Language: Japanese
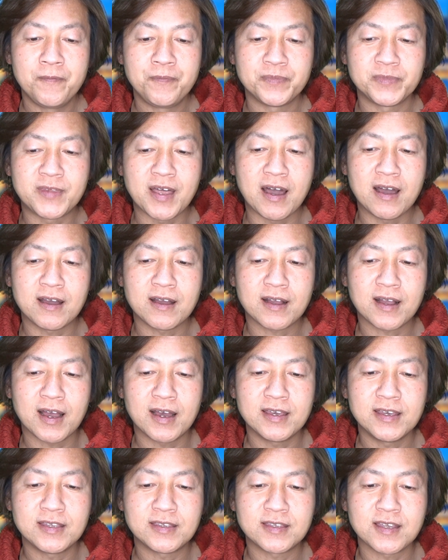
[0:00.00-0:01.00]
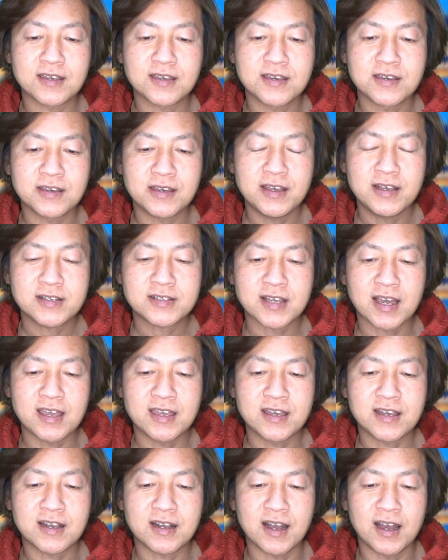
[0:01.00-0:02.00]
段階的に
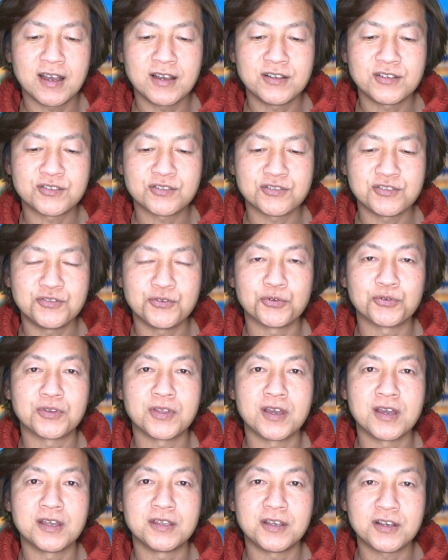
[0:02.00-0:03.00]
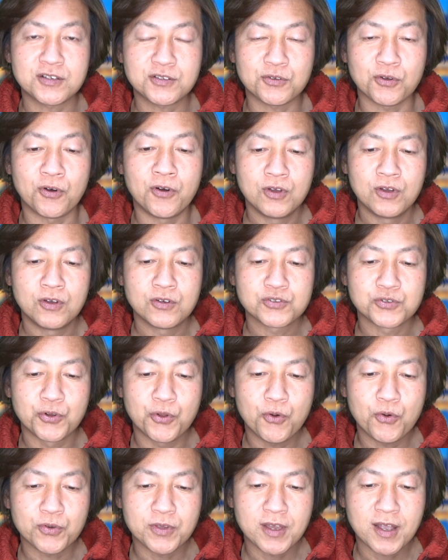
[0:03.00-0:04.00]
再開する予定ですと、その
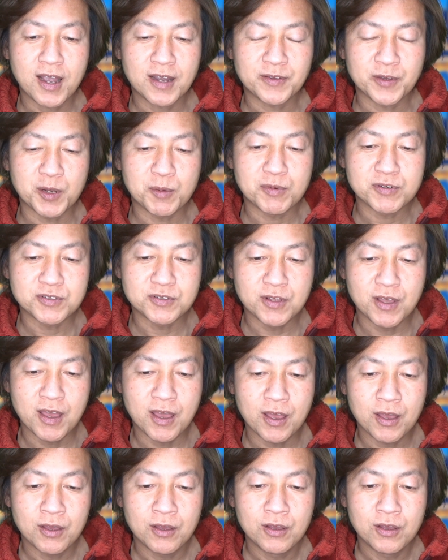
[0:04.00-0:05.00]
ように書いてありますね。